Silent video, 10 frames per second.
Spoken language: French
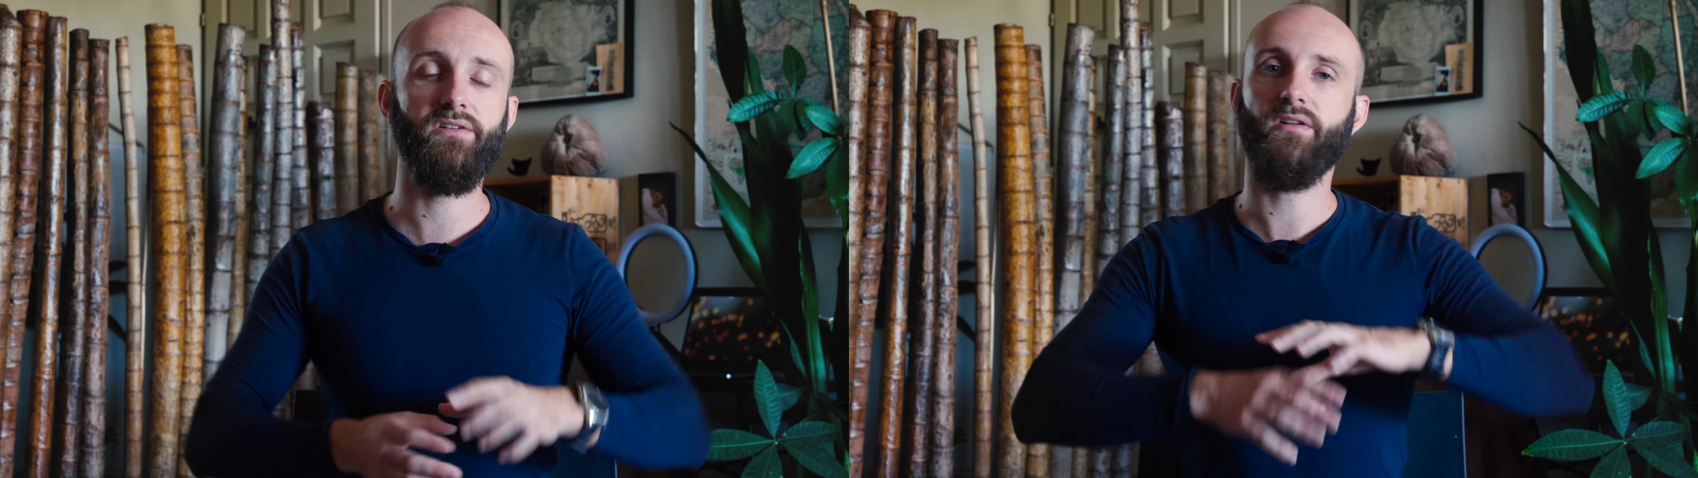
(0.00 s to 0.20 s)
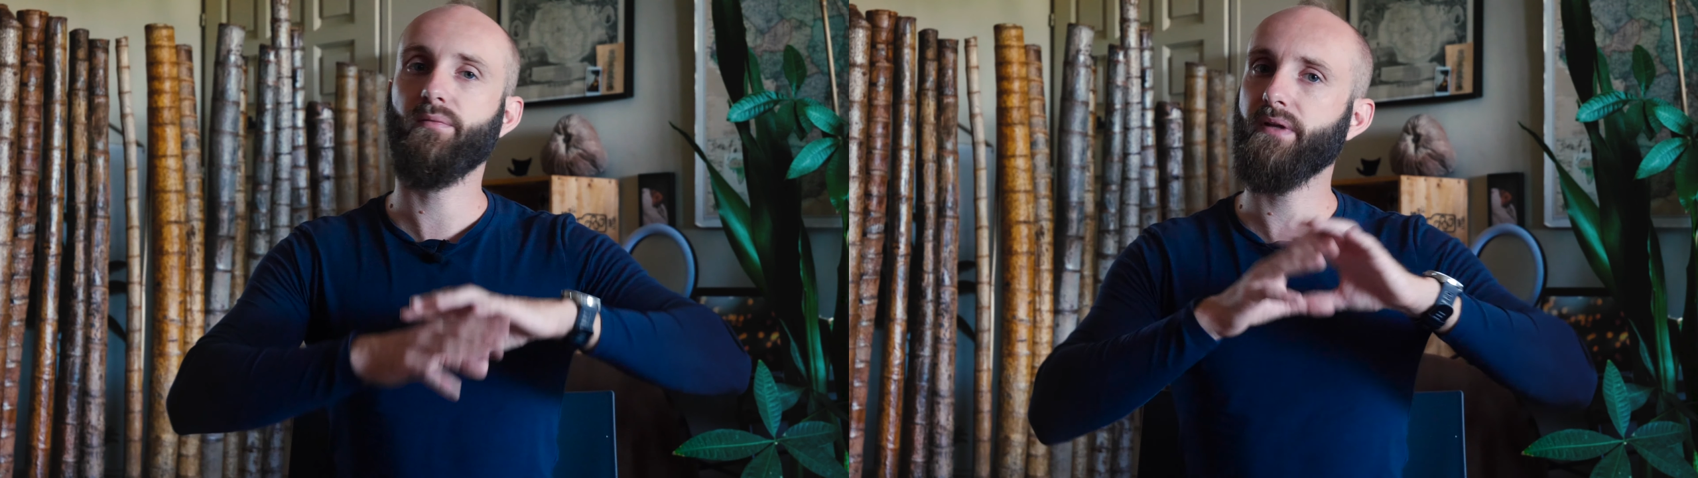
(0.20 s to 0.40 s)

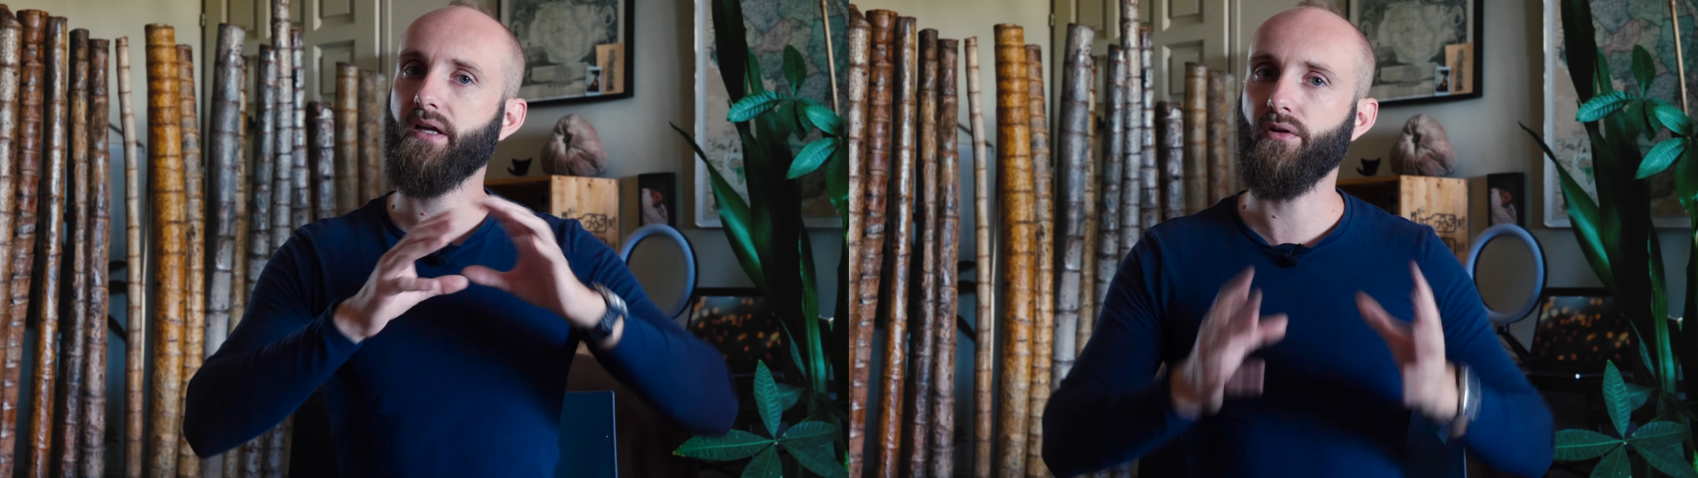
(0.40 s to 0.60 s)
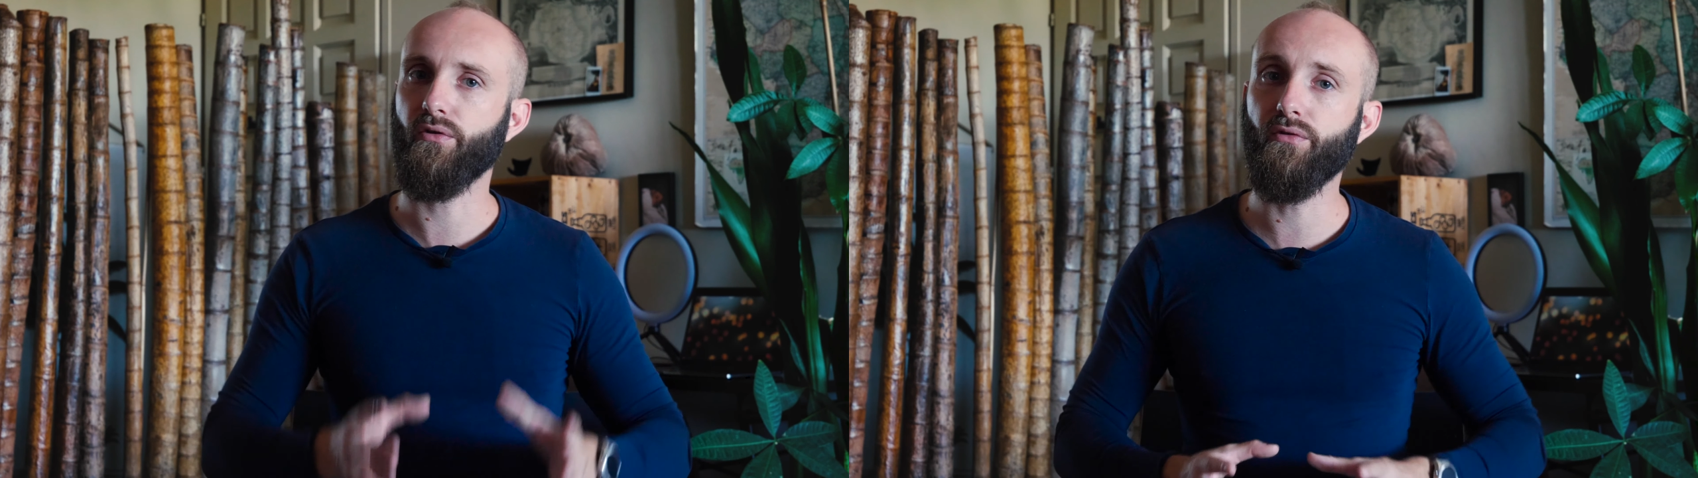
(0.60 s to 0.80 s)
je
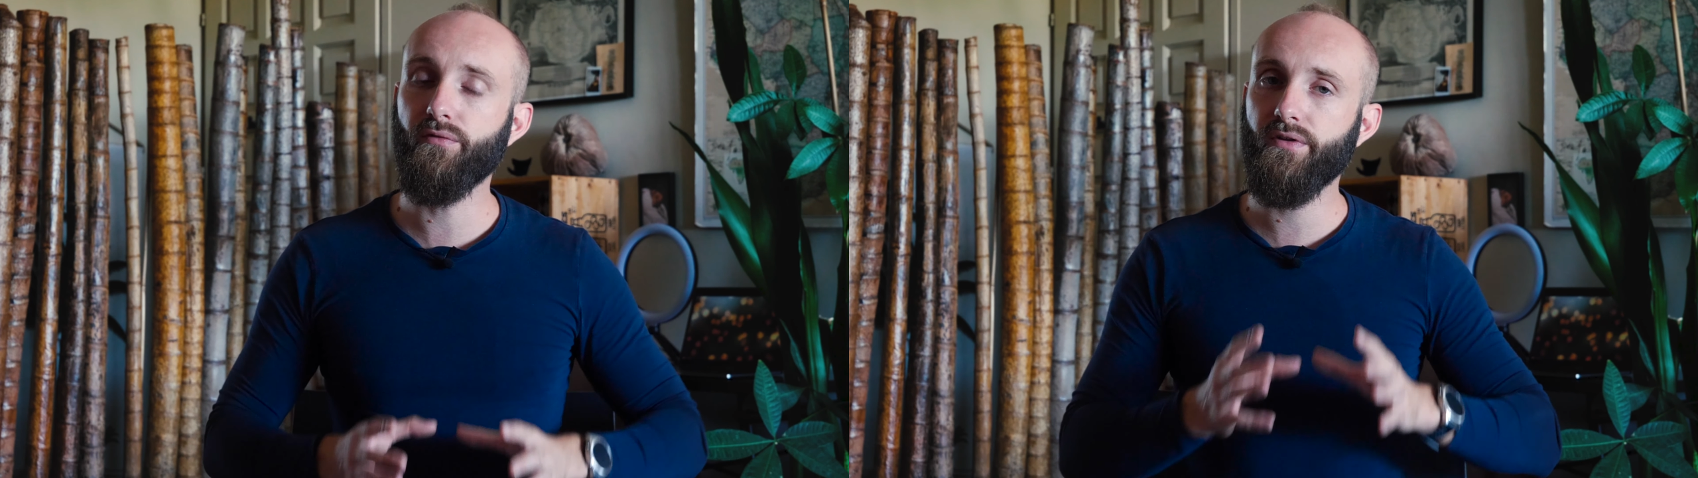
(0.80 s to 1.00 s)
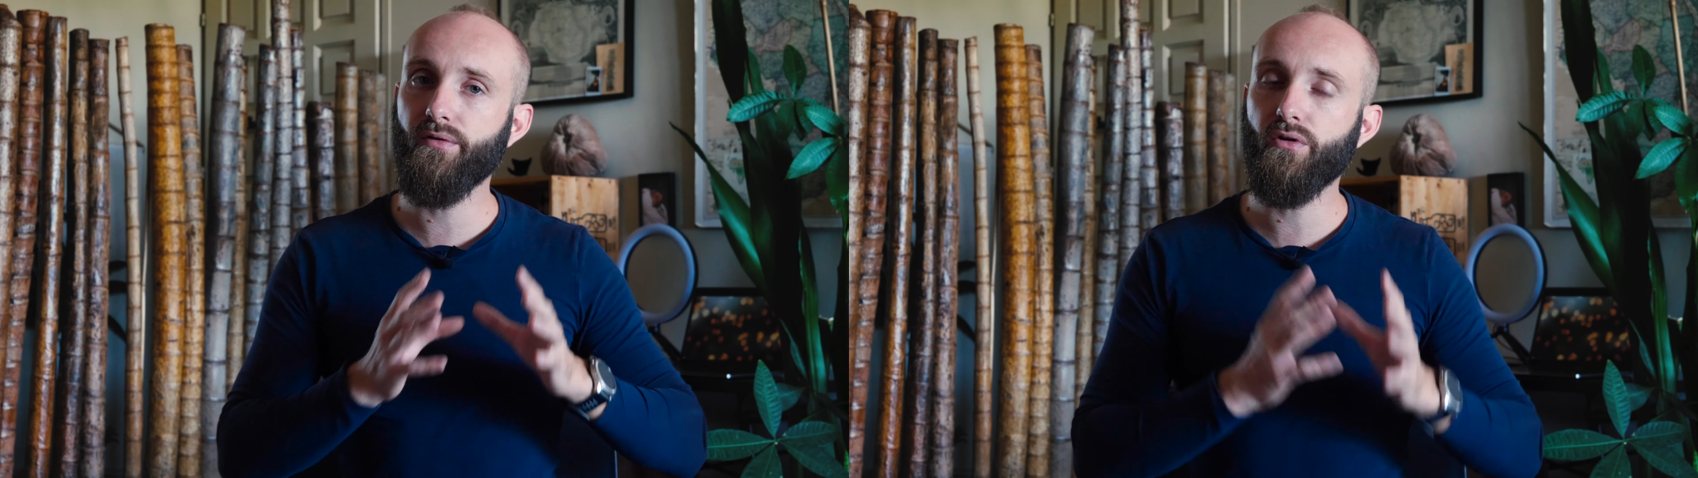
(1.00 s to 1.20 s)
t'expliquerai dans
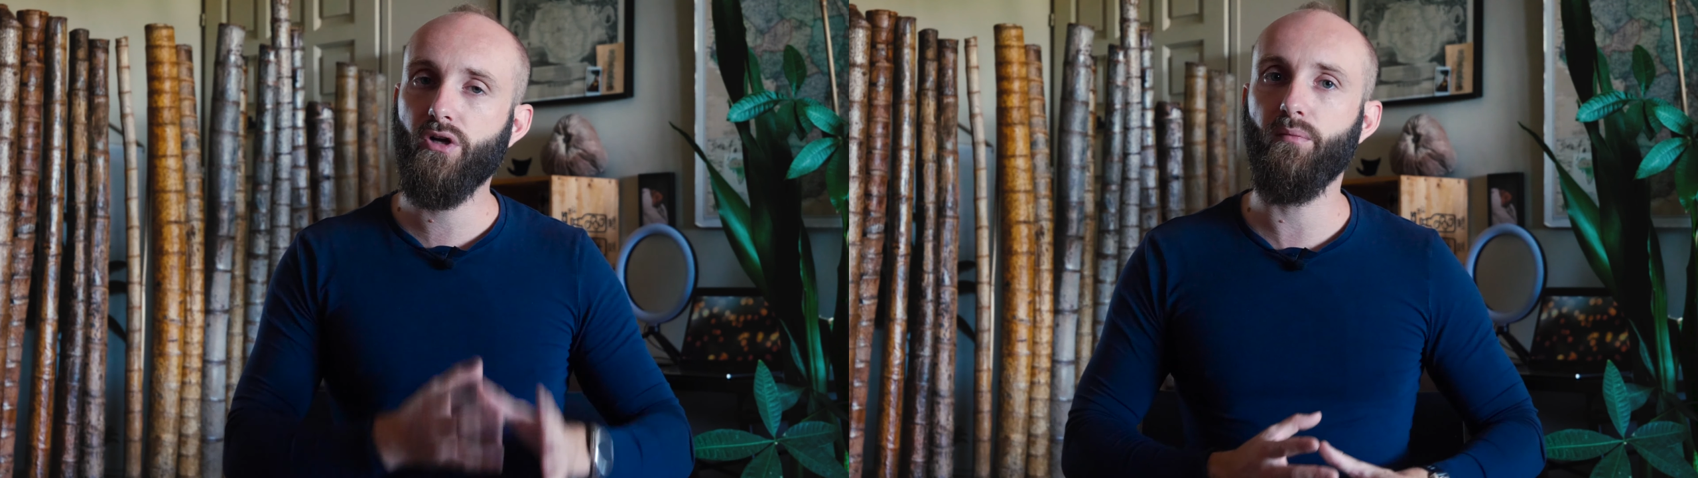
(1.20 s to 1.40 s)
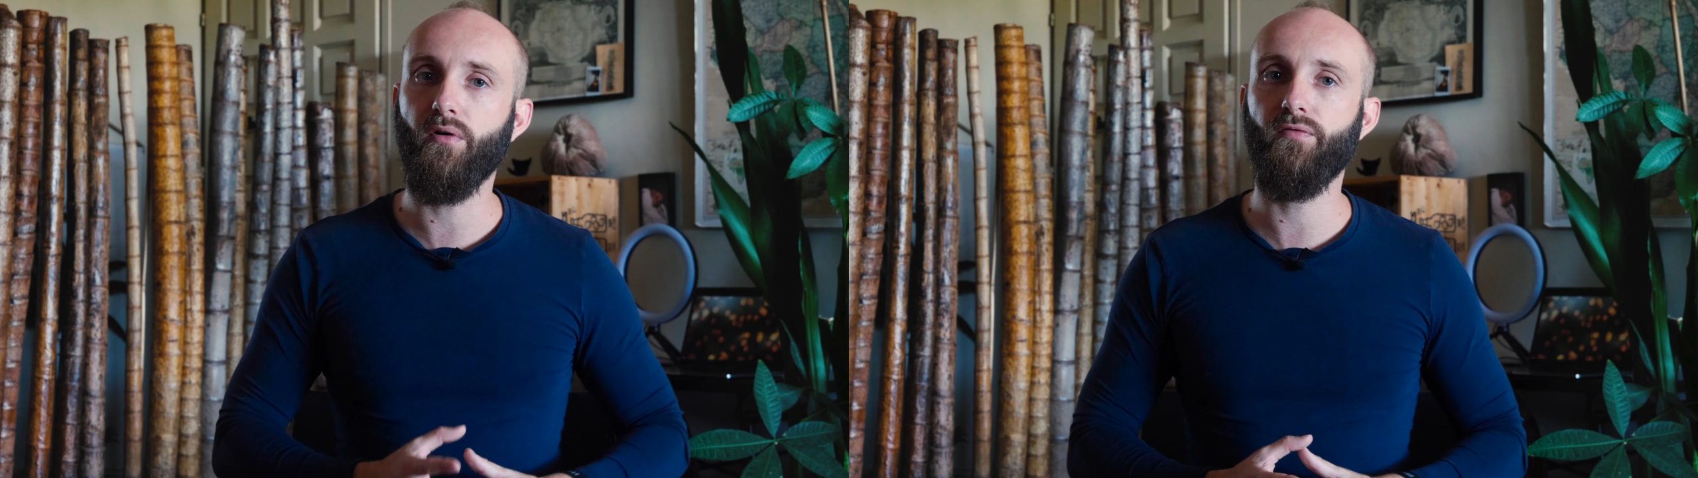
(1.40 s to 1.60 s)
d'autres vidéos comment